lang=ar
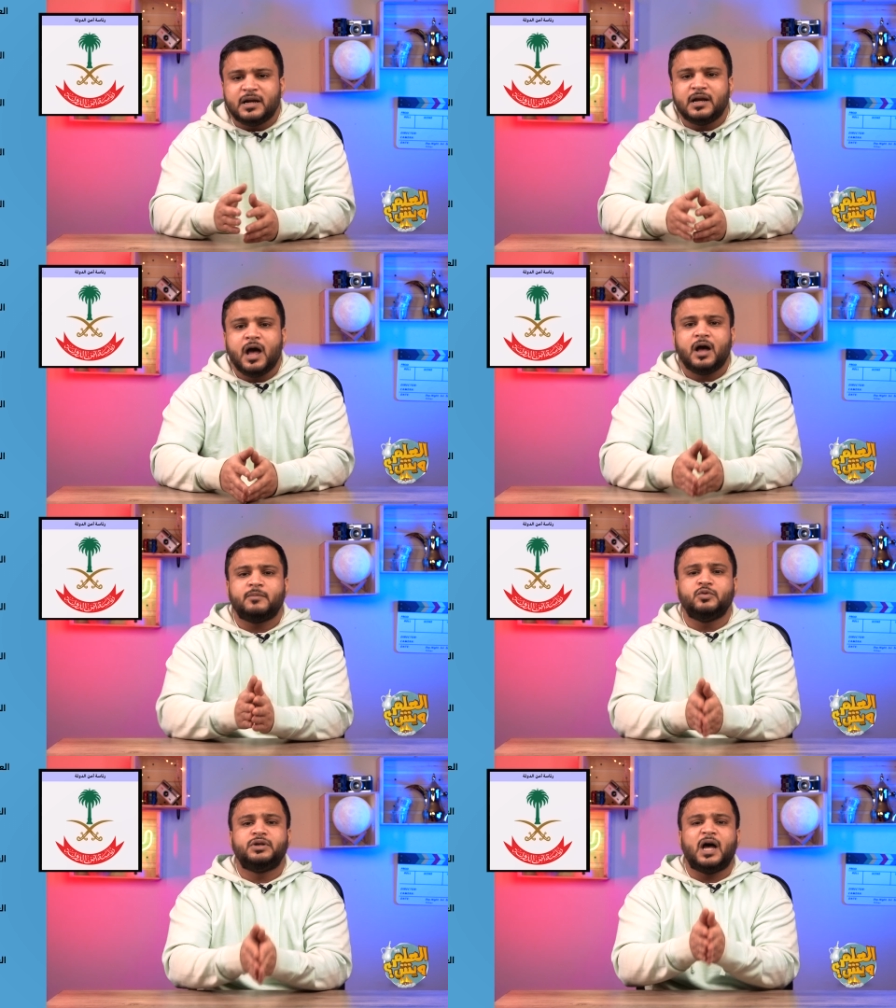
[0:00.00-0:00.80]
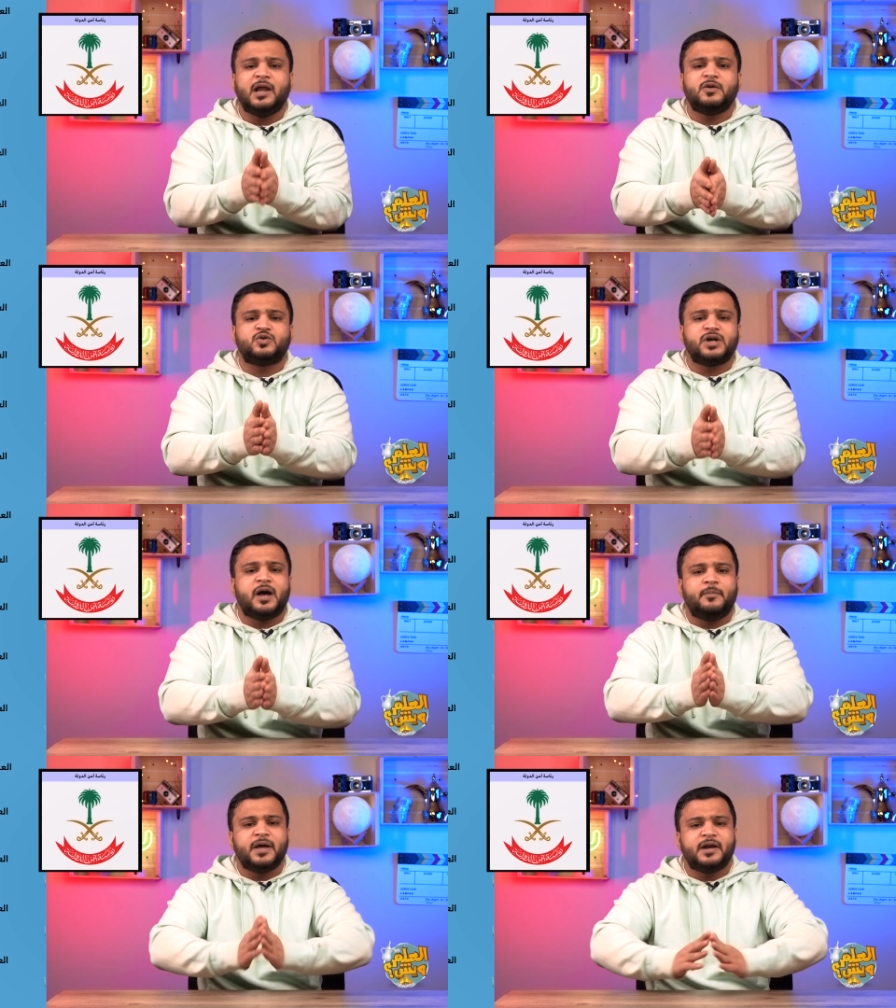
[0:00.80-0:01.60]
لابد أن
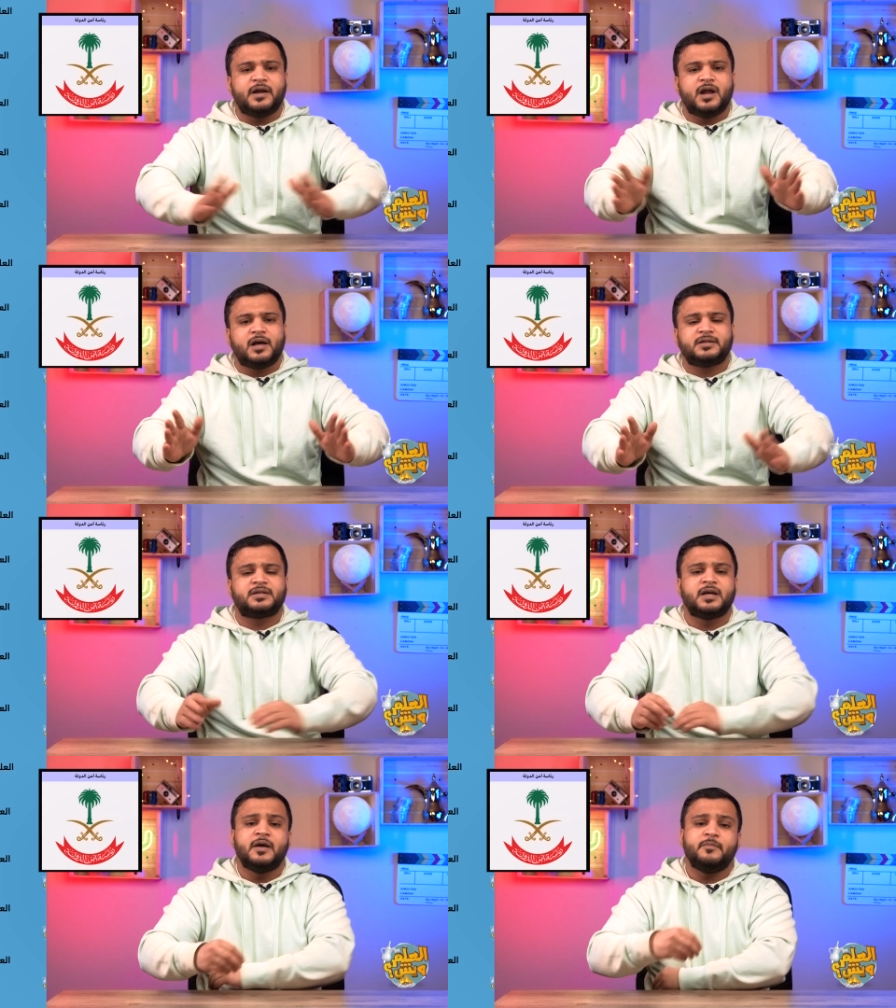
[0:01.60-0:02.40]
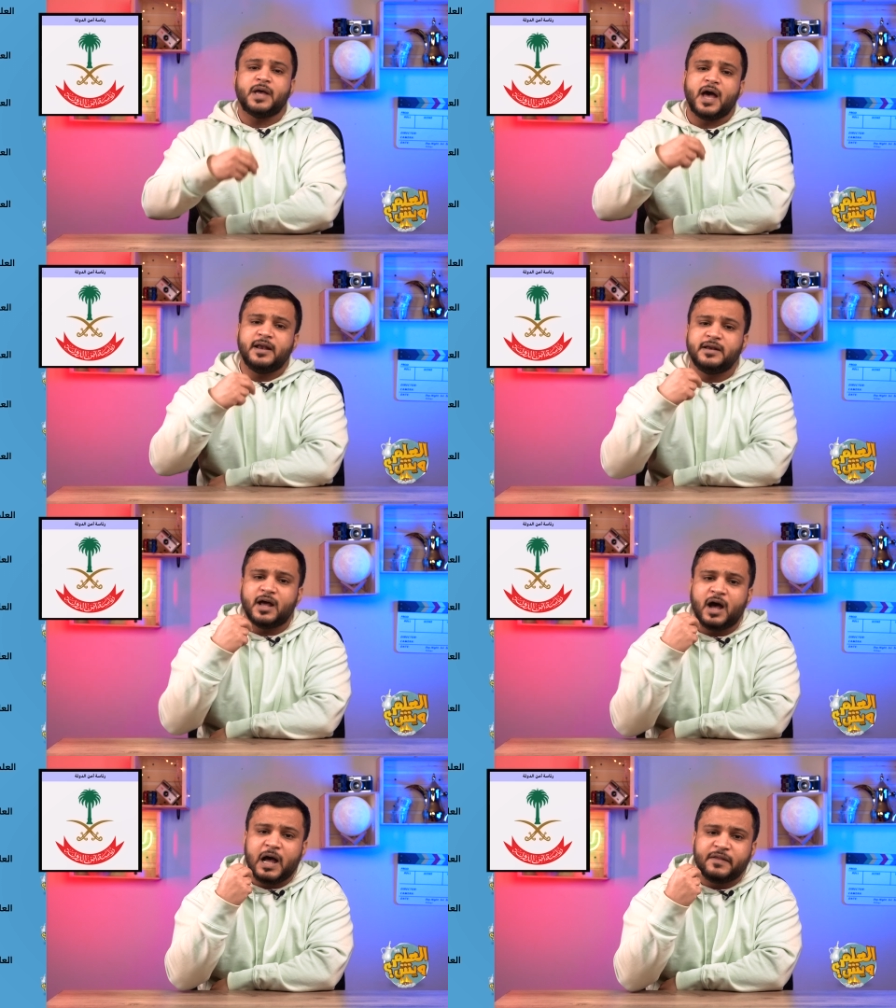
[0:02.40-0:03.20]
يشاع بين الناس بأن
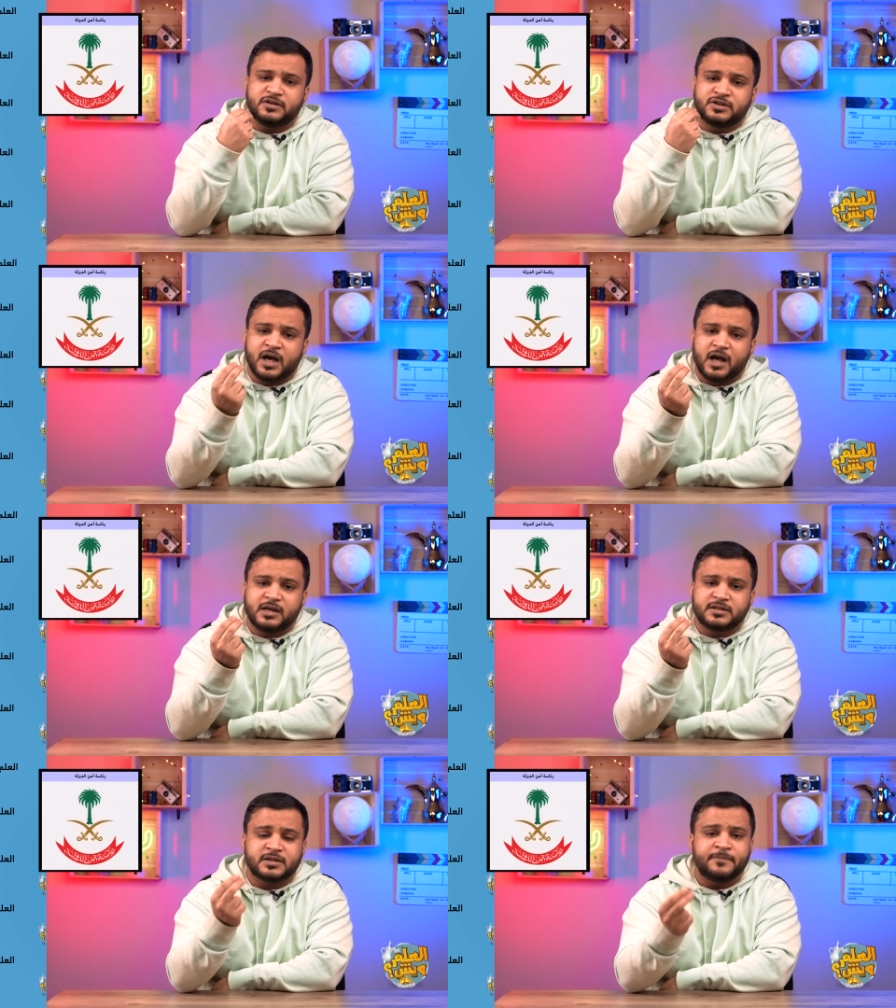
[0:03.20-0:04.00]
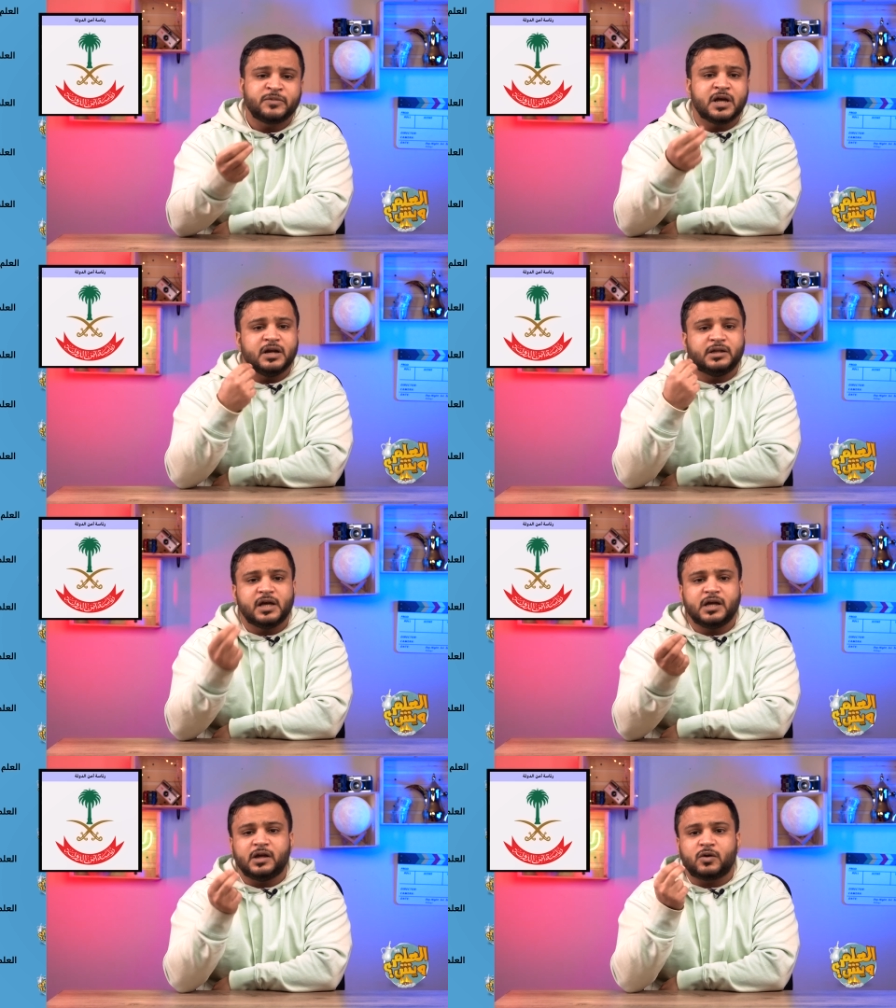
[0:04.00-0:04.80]
هذا الجهاز
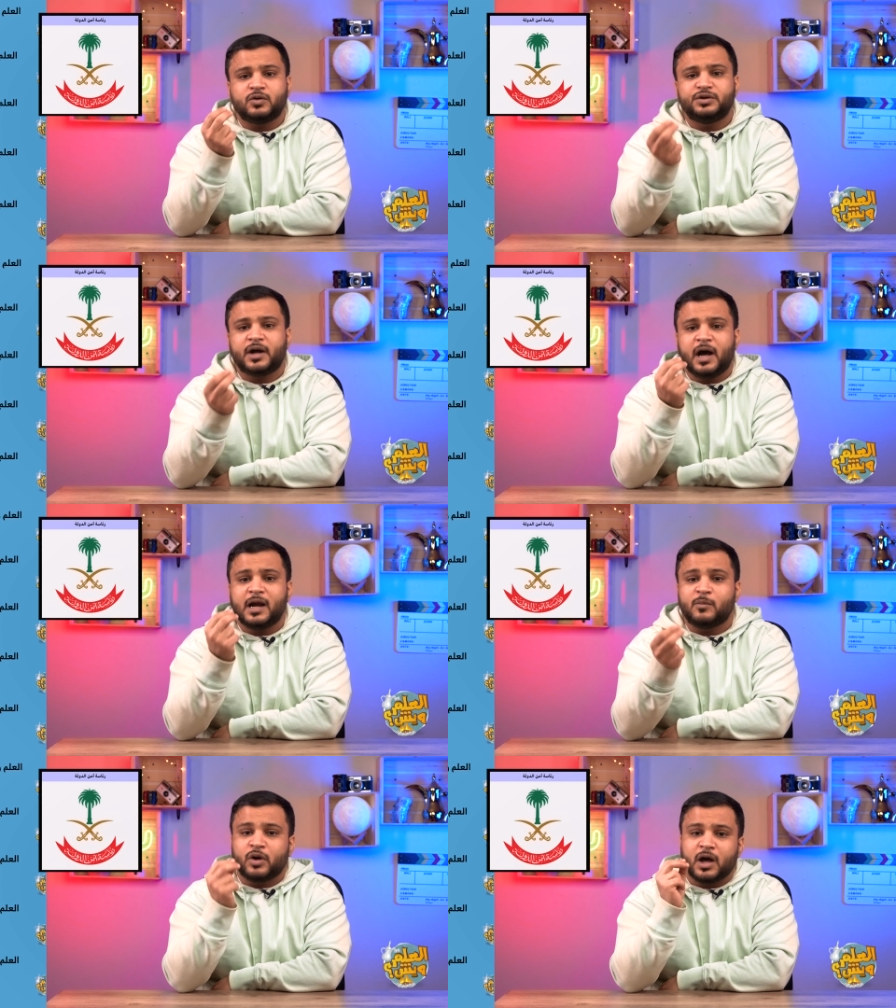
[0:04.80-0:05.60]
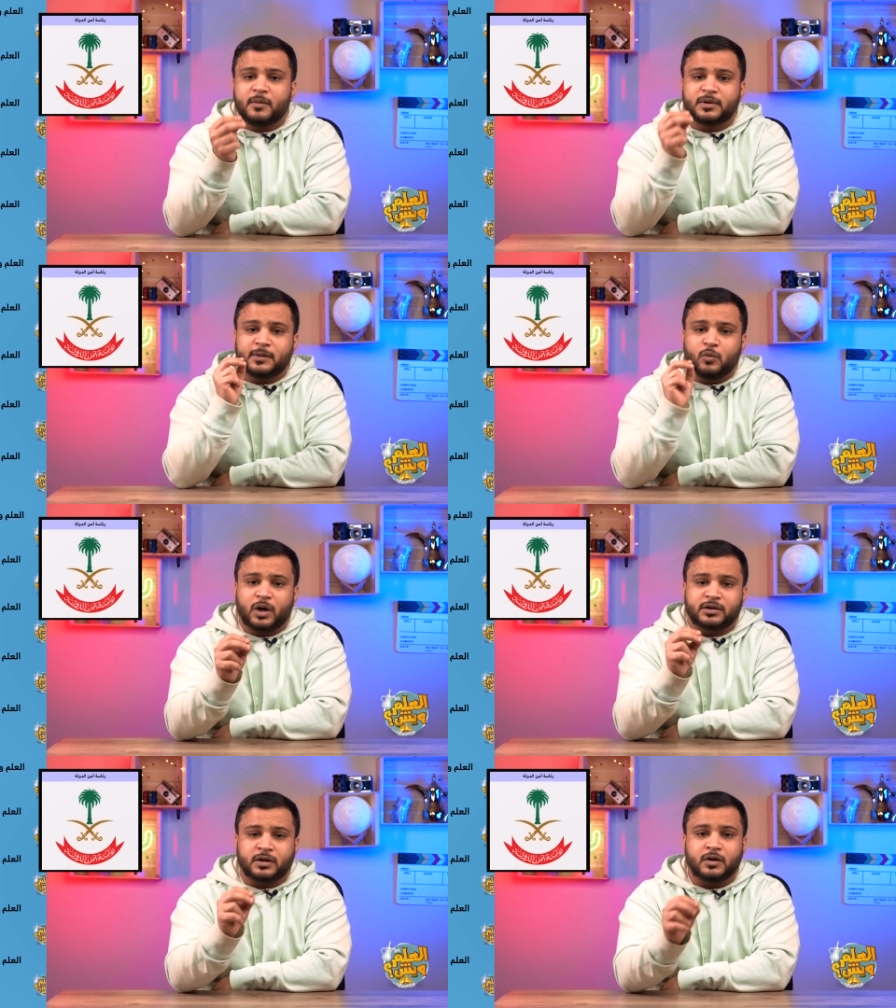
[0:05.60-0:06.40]
لديه القدرة على مراقبة
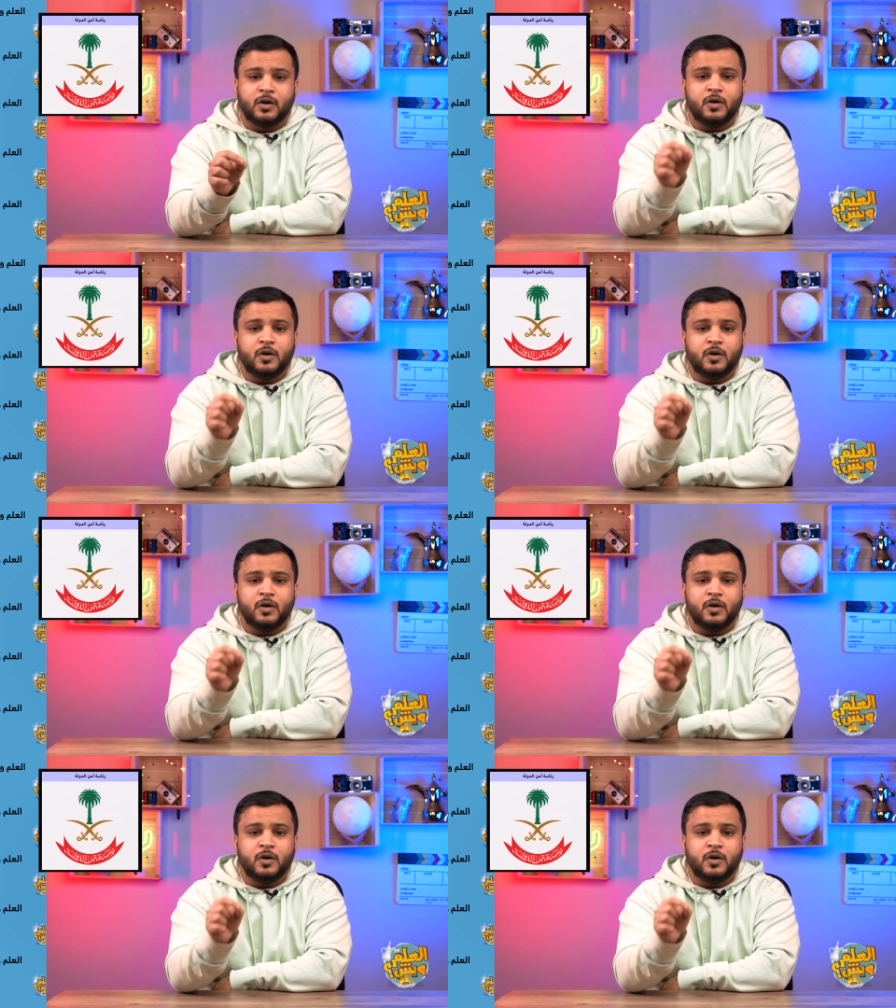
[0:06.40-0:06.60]
المواطن